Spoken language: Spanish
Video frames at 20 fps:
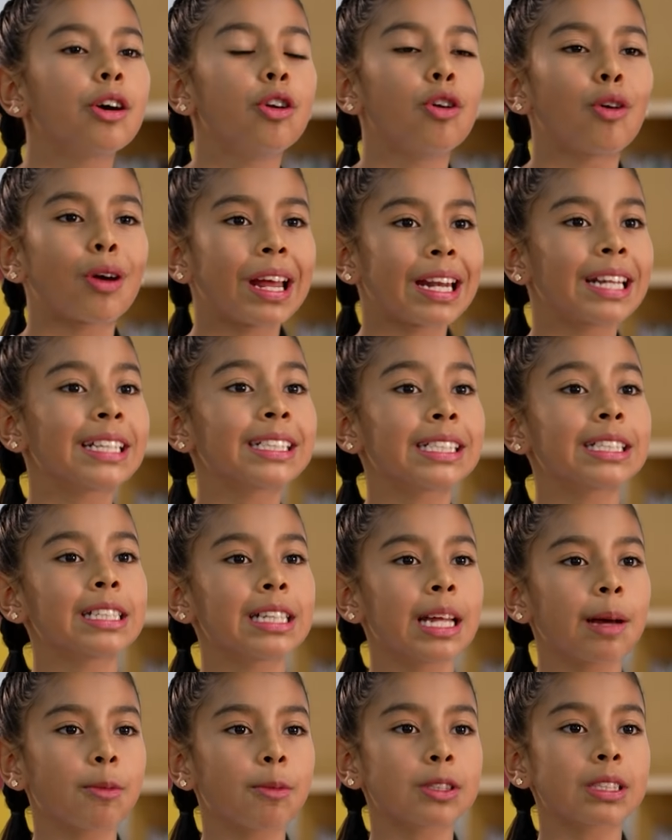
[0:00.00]
lo que
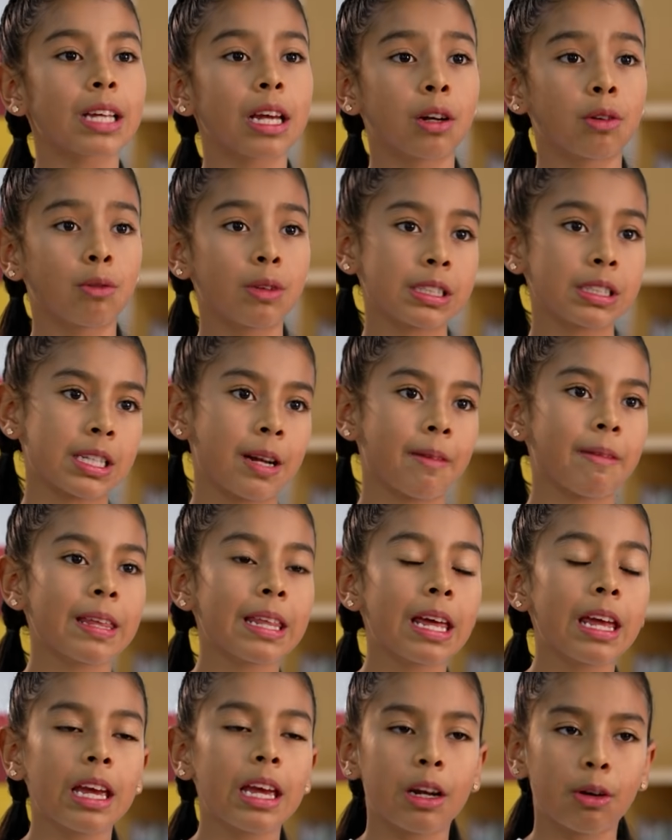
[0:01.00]
necesitamos en nuestra
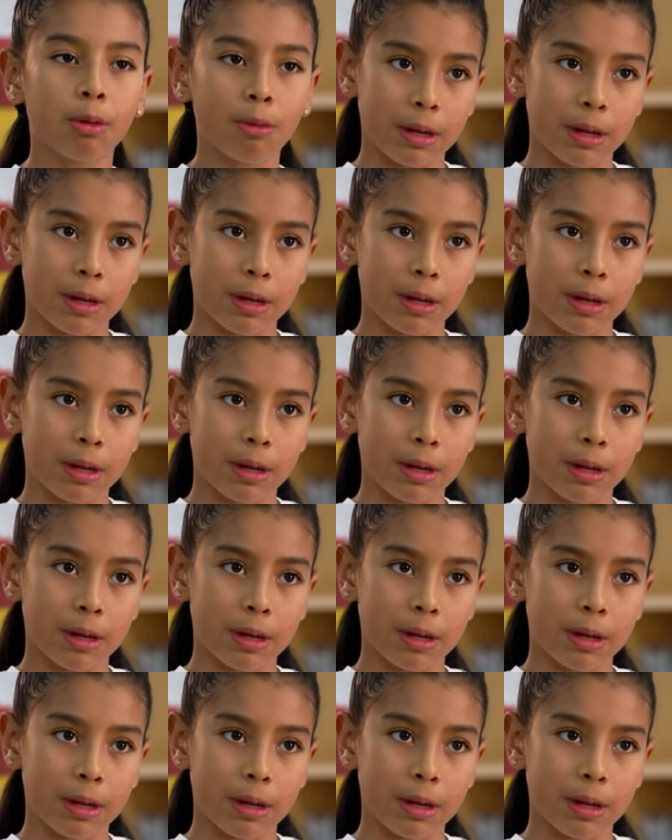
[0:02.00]
vida y en